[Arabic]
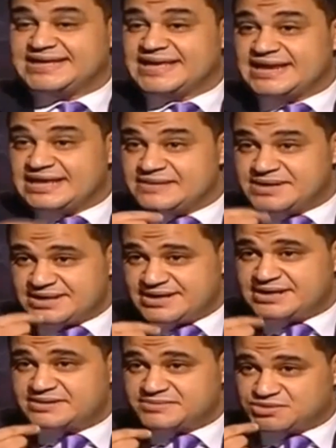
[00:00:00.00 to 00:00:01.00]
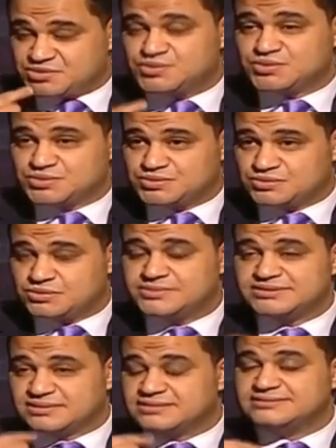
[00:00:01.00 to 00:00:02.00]
الكلام اللي احنا بنقوله
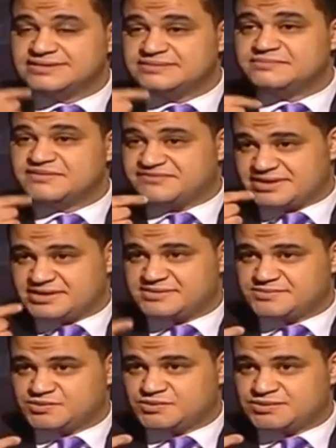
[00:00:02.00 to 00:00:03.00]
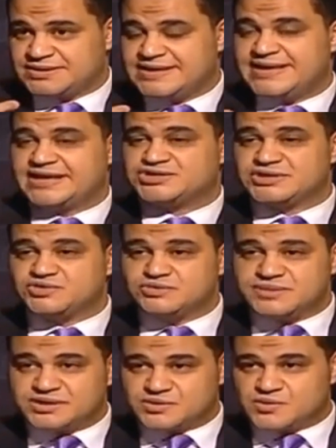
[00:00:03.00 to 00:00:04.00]
وبنردد مفاهيمه
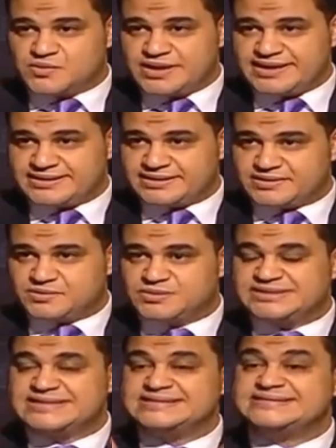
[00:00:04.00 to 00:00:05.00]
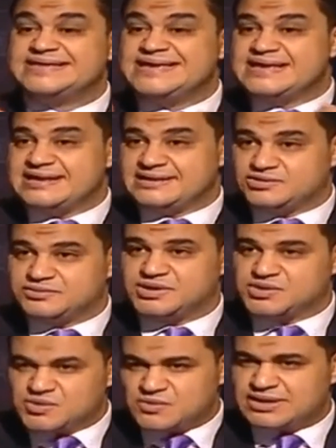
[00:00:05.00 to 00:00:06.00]
عشان تبقى جوانا وتنتقل
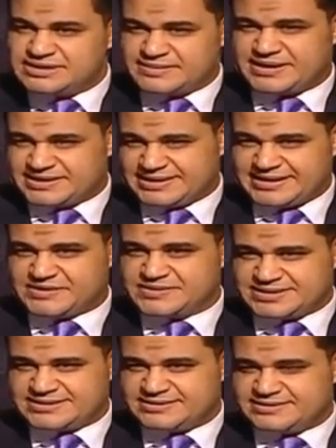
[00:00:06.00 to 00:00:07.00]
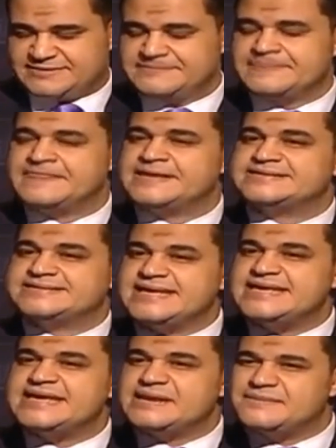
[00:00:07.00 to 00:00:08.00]
تبقى جوه اللي, مع اللي حوالينا
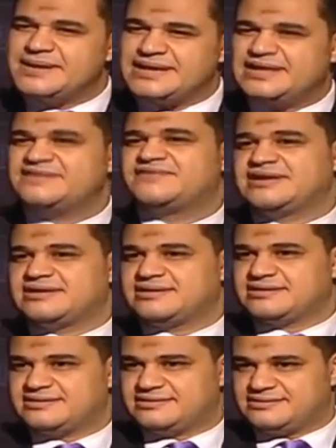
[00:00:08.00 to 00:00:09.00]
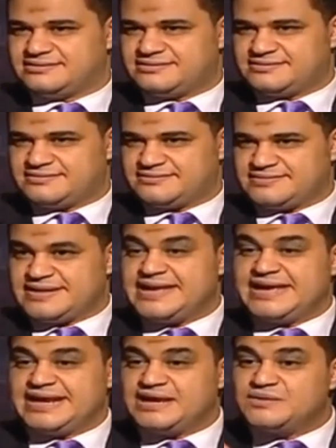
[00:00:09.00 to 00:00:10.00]
زي الملح في الأكل
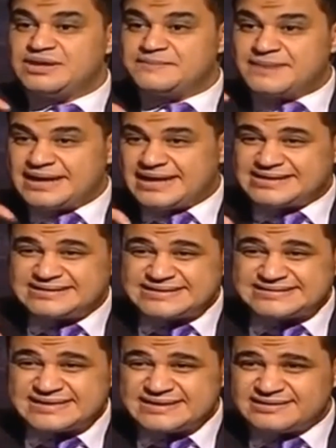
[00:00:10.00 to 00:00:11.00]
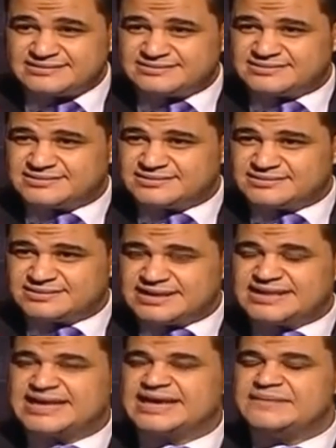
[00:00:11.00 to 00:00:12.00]
لو الملح ده زاد آه.
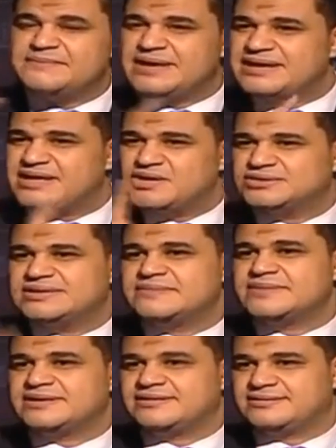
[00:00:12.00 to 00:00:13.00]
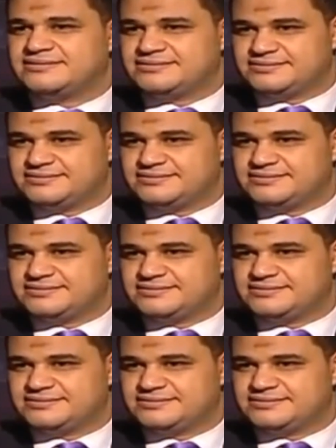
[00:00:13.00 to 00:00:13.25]
الكلام بقى لا يحتمل